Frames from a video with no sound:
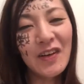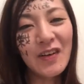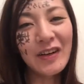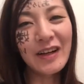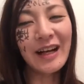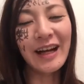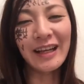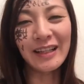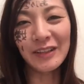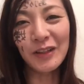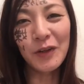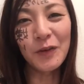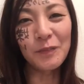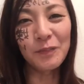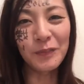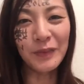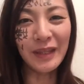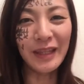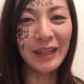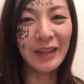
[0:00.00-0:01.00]
今回
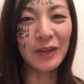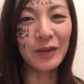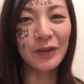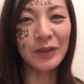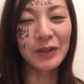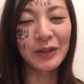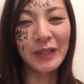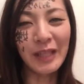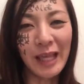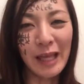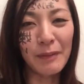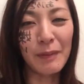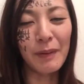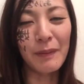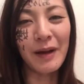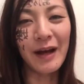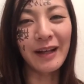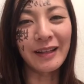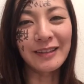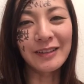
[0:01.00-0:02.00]
の衣装の
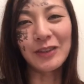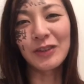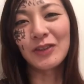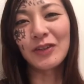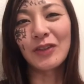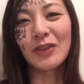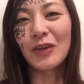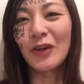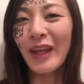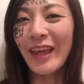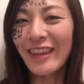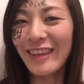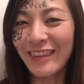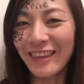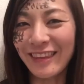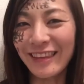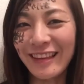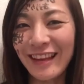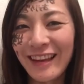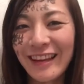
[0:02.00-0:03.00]
テーマはちょっと
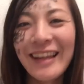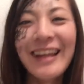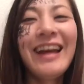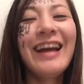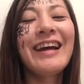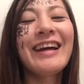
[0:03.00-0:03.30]
ドレッシーな